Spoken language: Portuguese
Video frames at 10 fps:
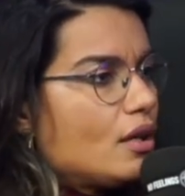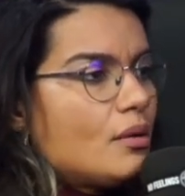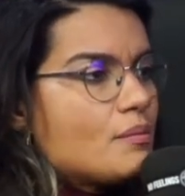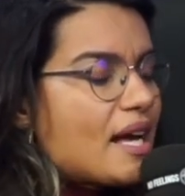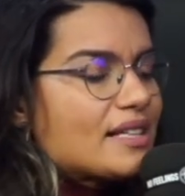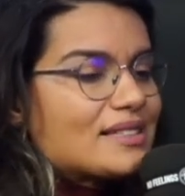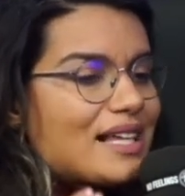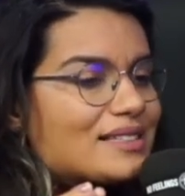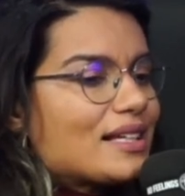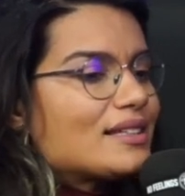Mas
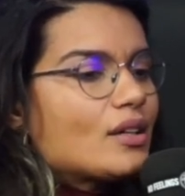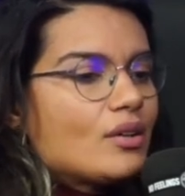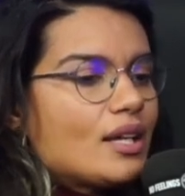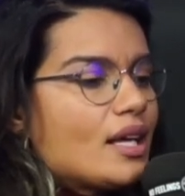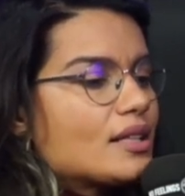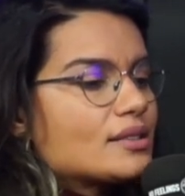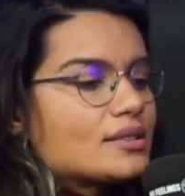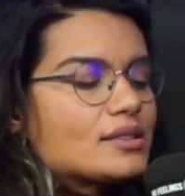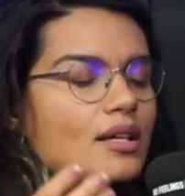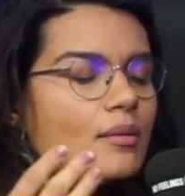as
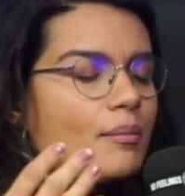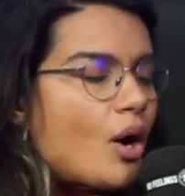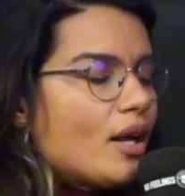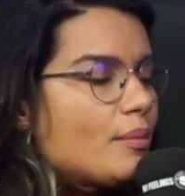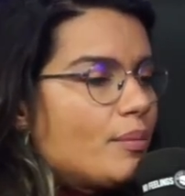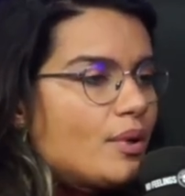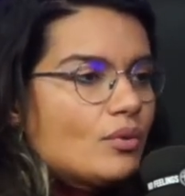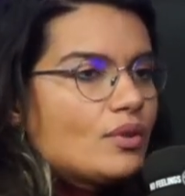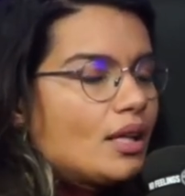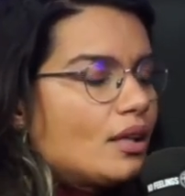categorias
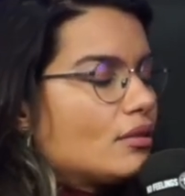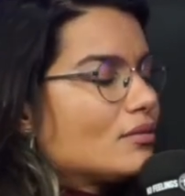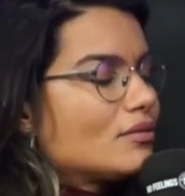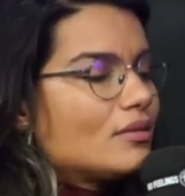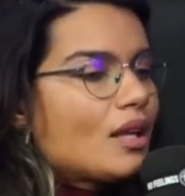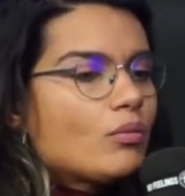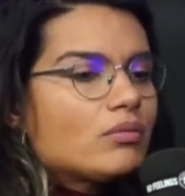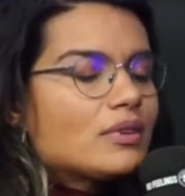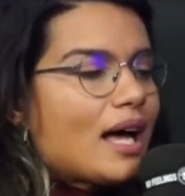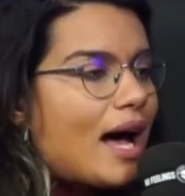bodybuilding não
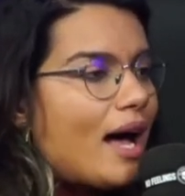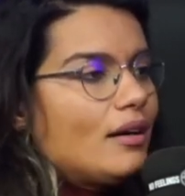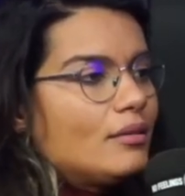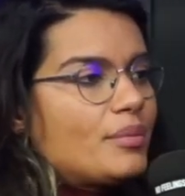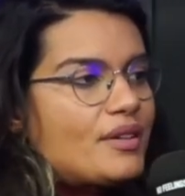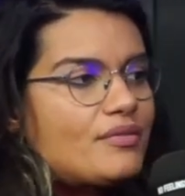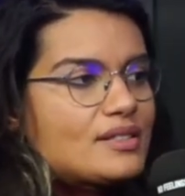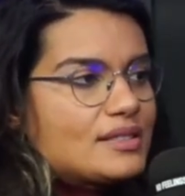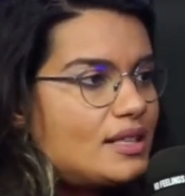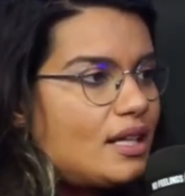dá para
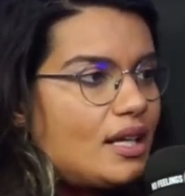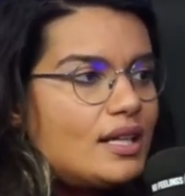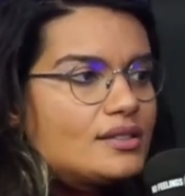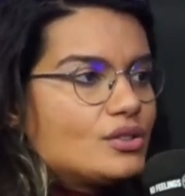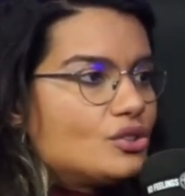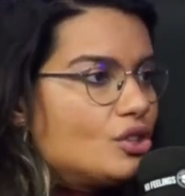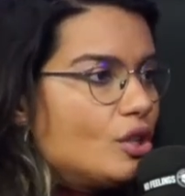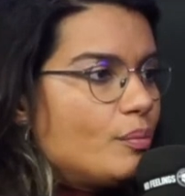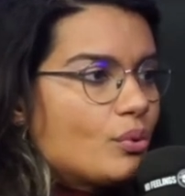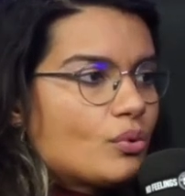fazer esse
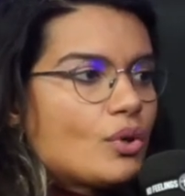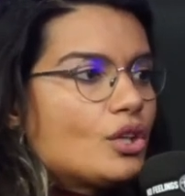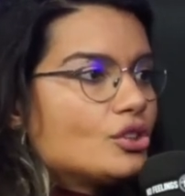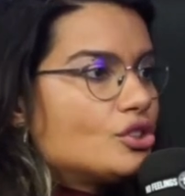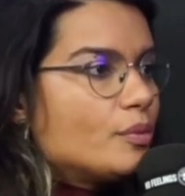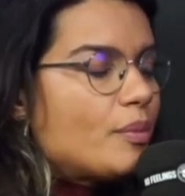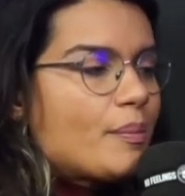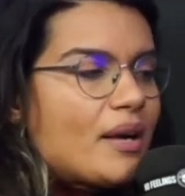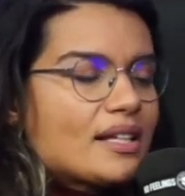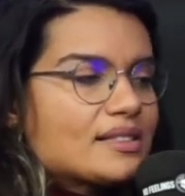tipo de
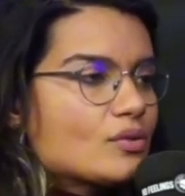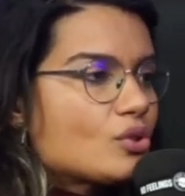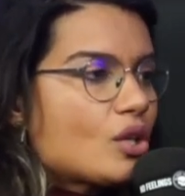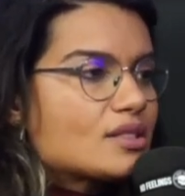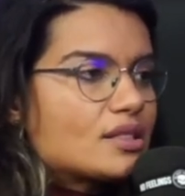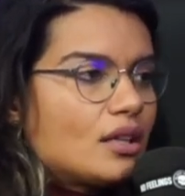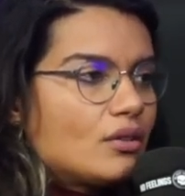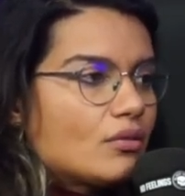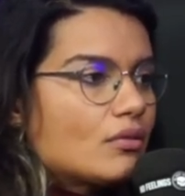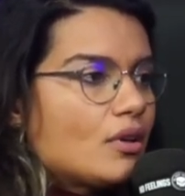preparação sozinho.